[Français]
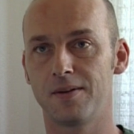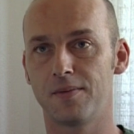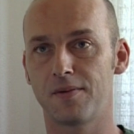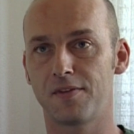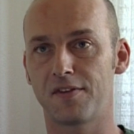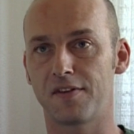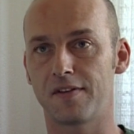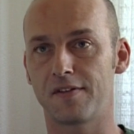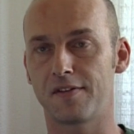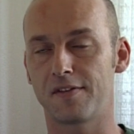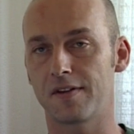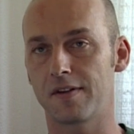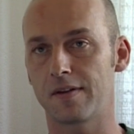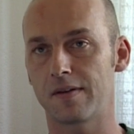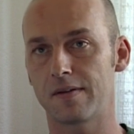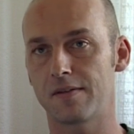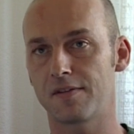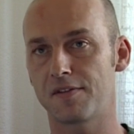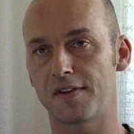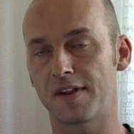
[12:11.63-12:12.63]

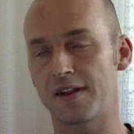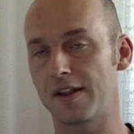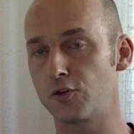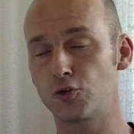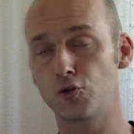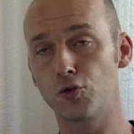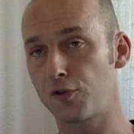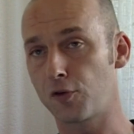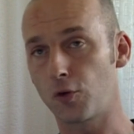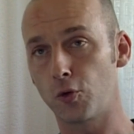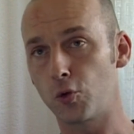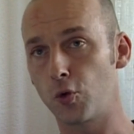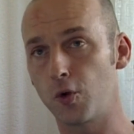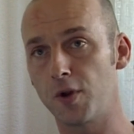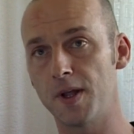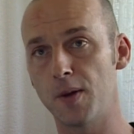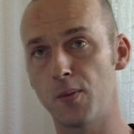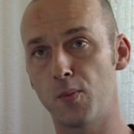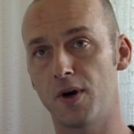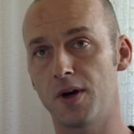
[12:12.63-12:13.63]
c'est quelque chose qu'on ne
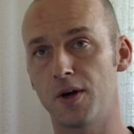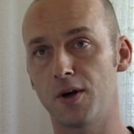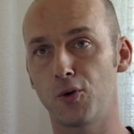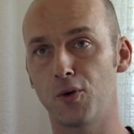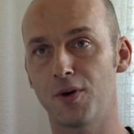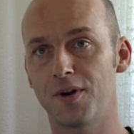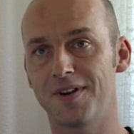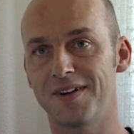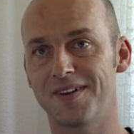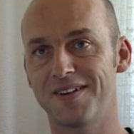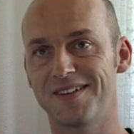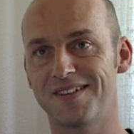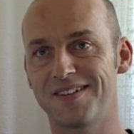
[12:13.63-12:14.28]
connaît pas, quoi.